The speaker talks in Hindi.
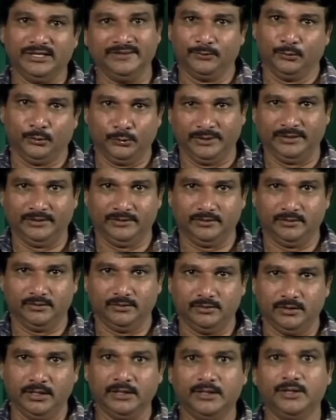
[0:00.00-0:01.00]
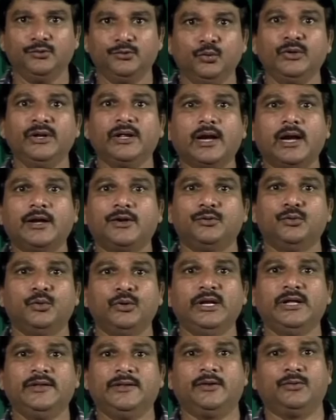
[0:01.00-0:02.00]
कहना है कि जैनुद्दीन
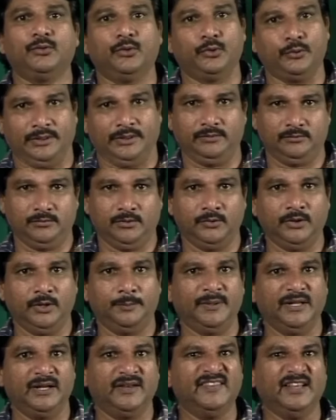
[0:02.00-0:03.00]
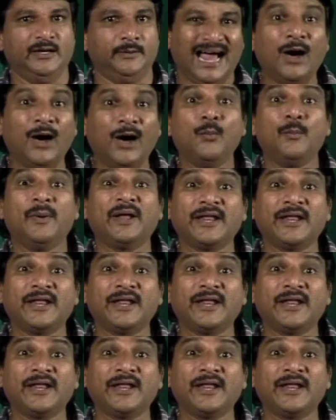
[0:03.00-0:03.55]
एक सहकर्मी और भाईचारे